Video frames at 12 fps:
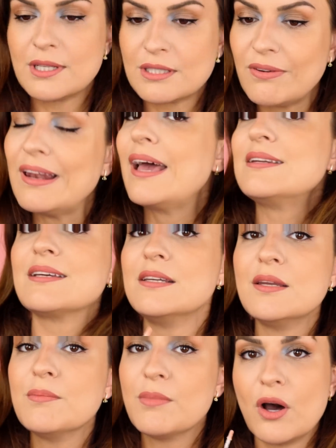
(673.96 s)
das verleiht
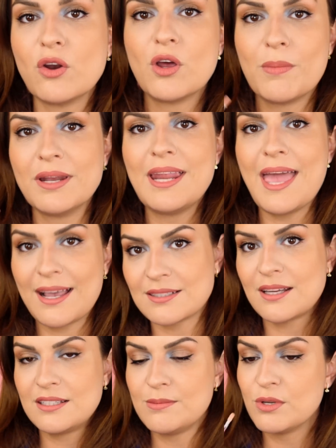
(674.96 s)
deinen Lippen auch nochmal eine
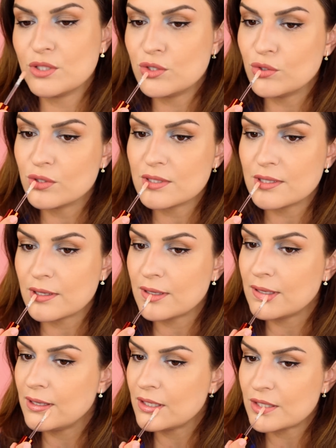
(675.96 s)
extra Dimension. Das sage
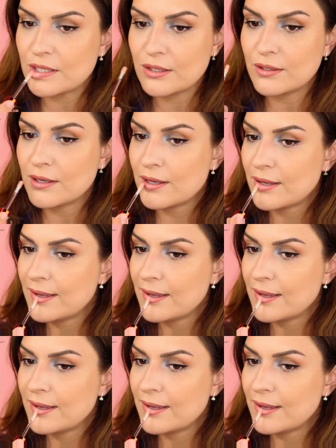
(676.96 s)
ich hier, schau,